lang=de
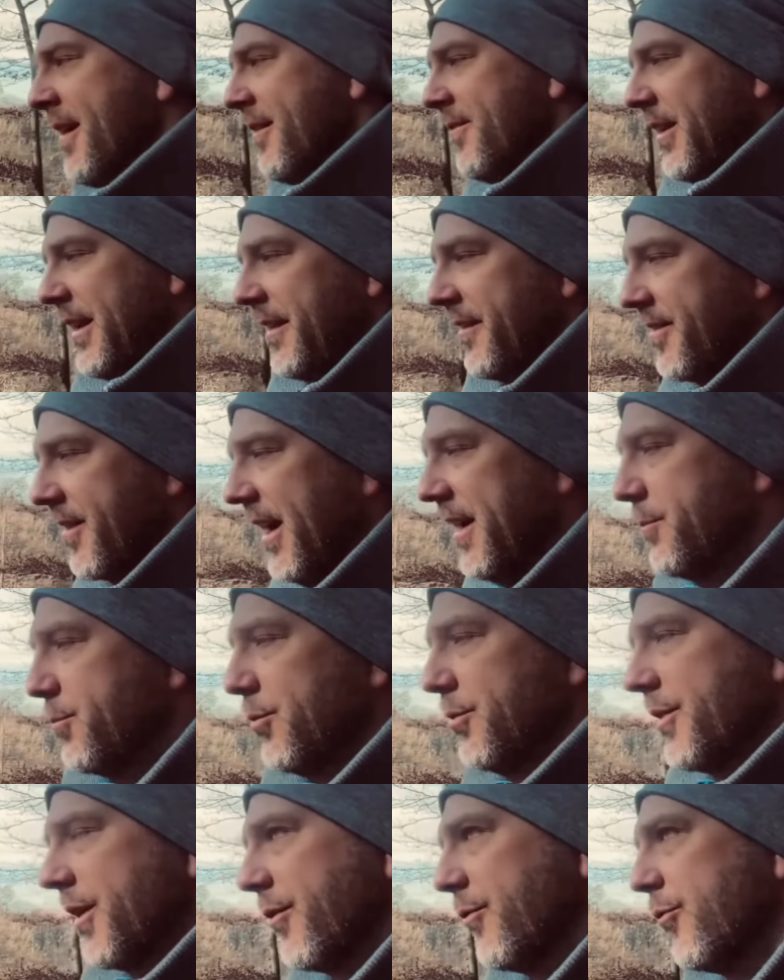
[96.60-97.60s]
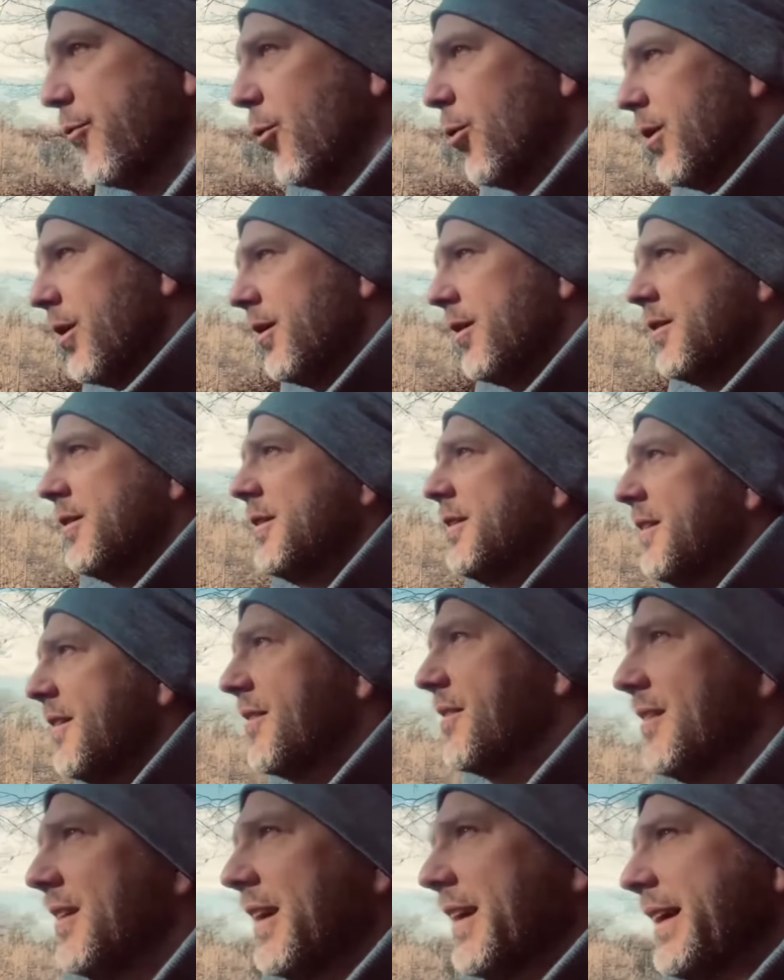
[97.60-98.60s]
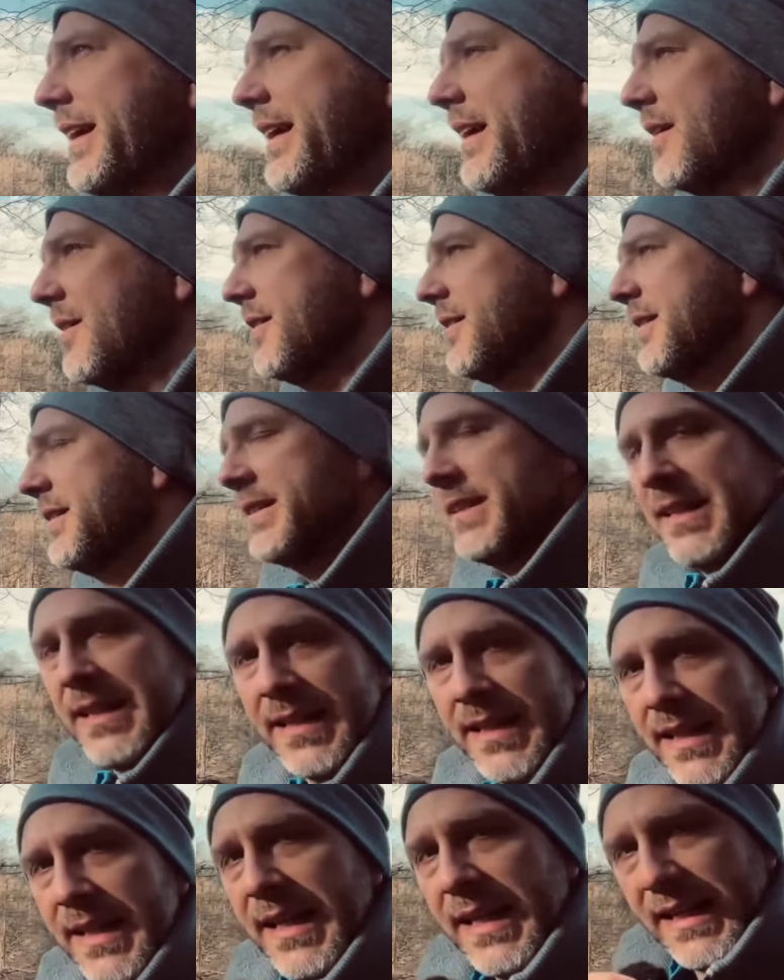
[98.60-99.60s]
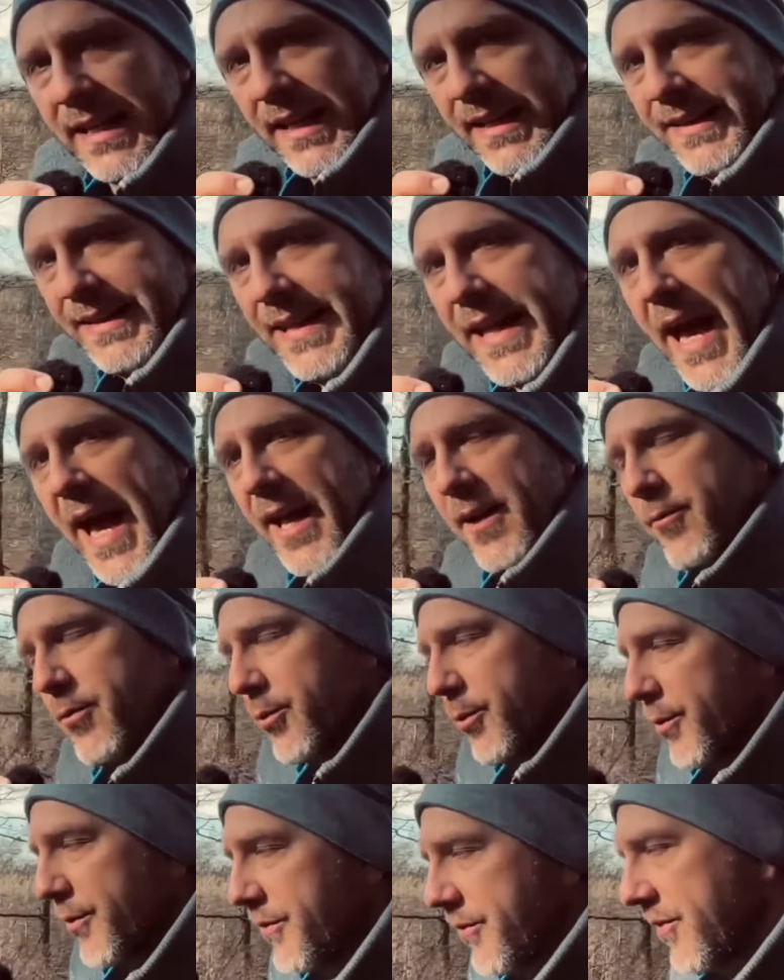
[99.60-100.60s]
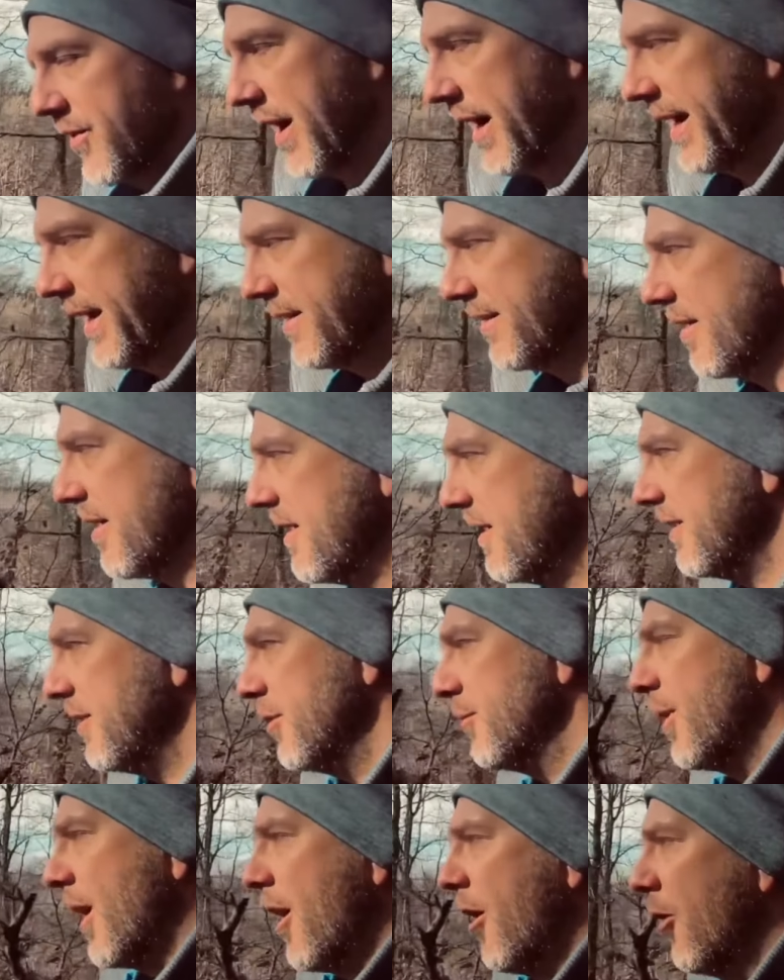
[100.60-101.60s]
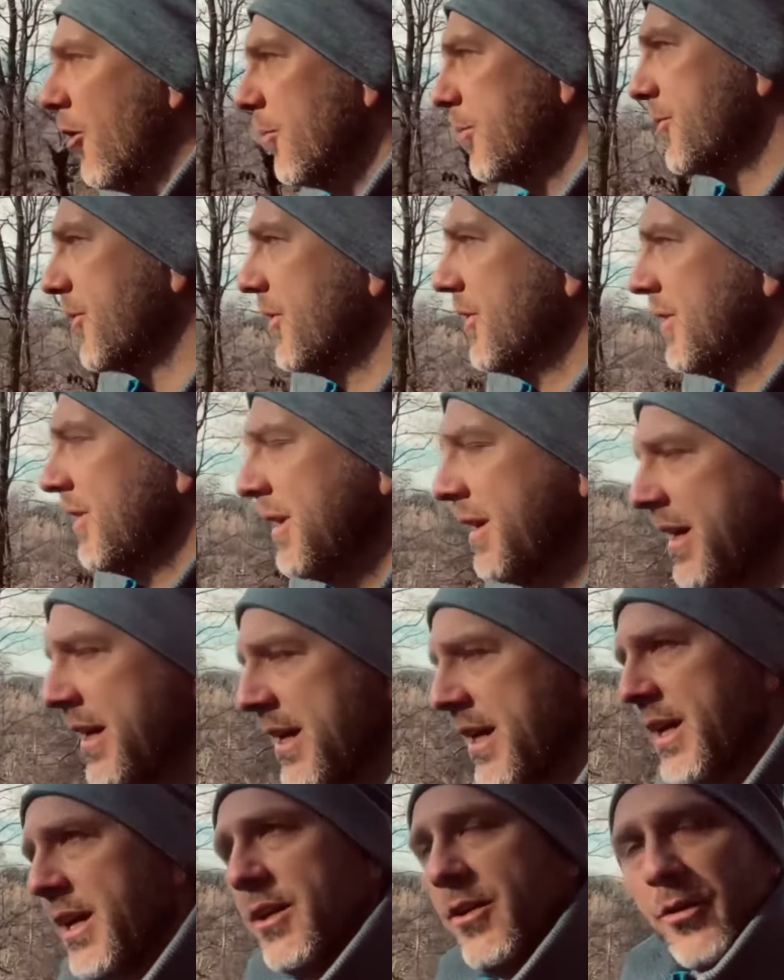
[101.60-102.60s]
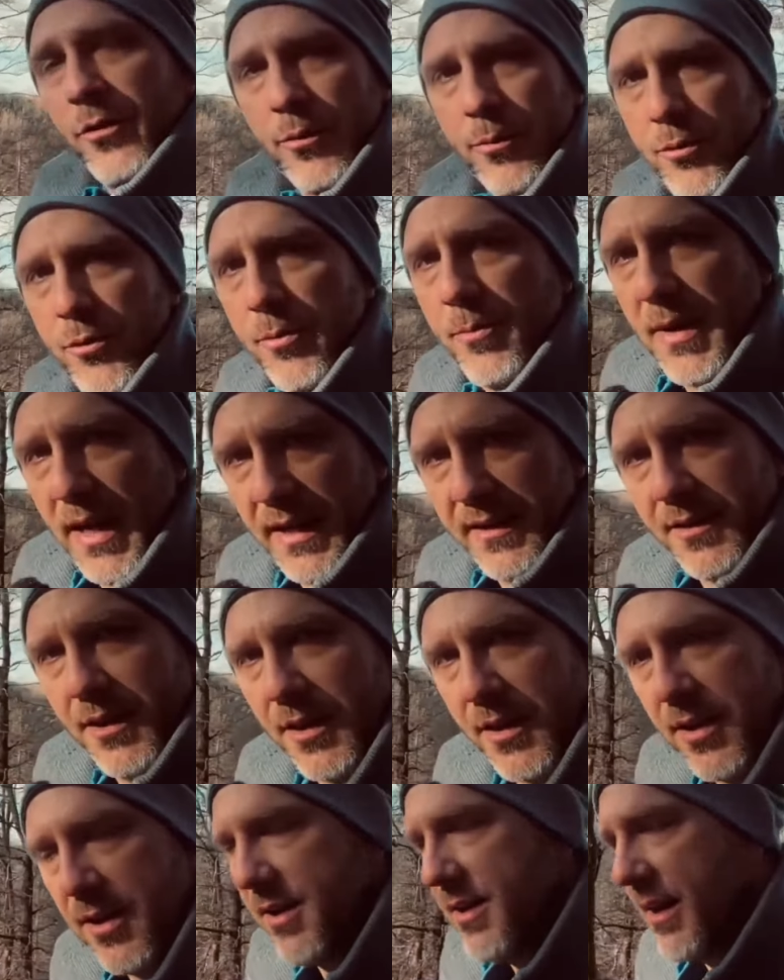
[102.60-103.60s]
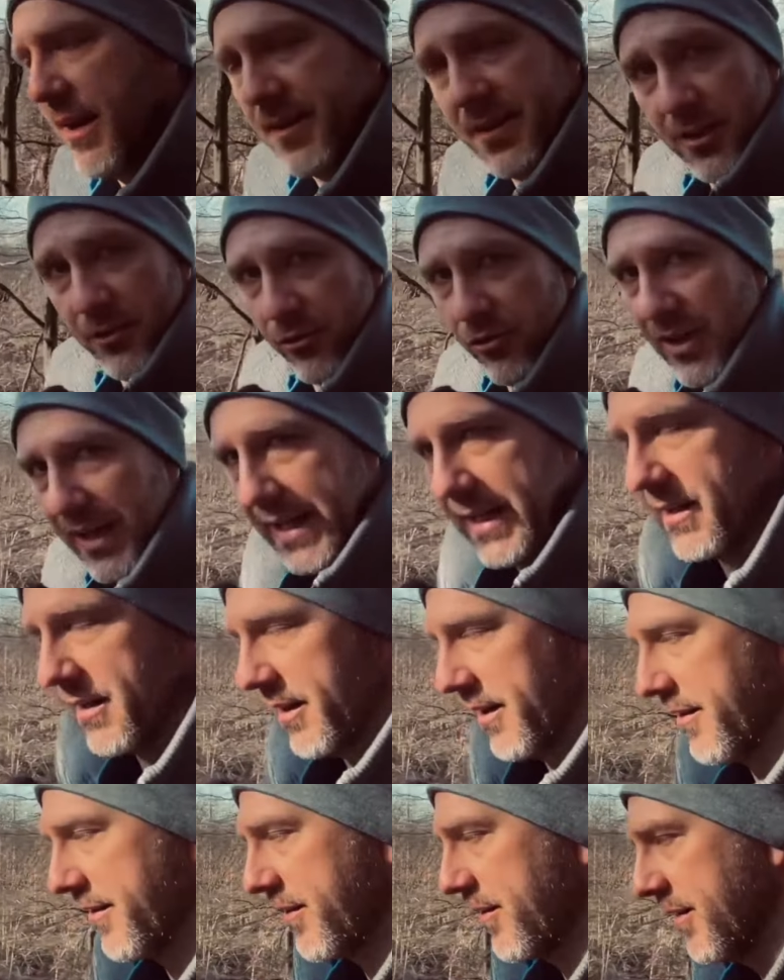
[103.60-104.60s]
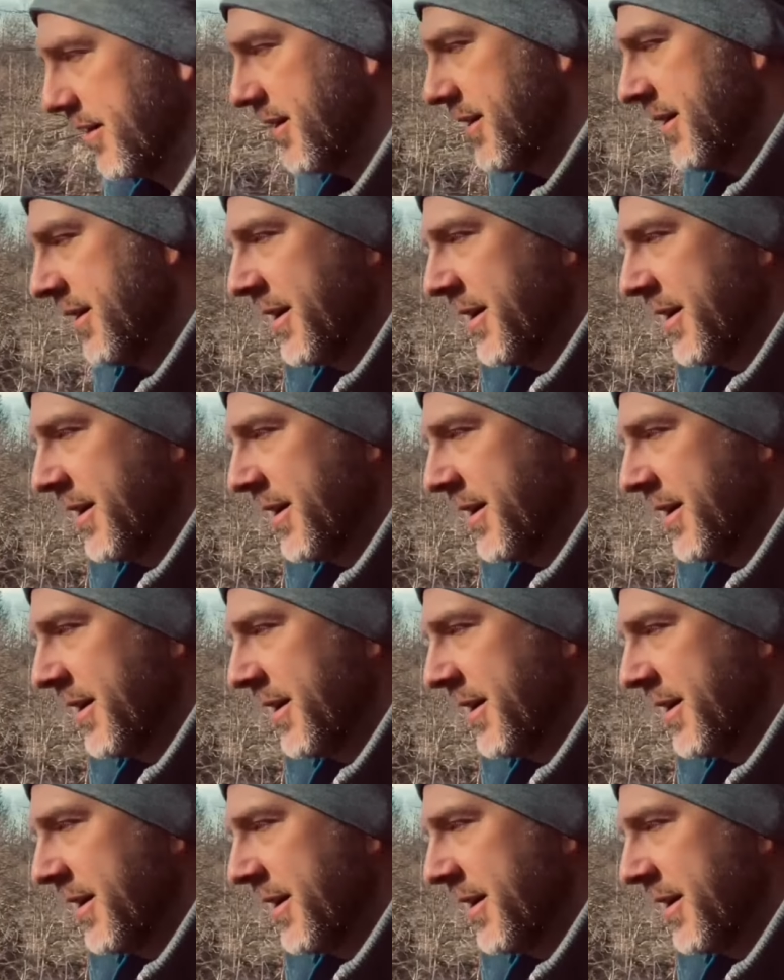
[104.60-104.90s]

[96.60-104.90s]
Weil der Zeitpunkt davor ist in der Regel ja die Einflusszeit, die überhaupt die Symptomatik hat entstehen lassen.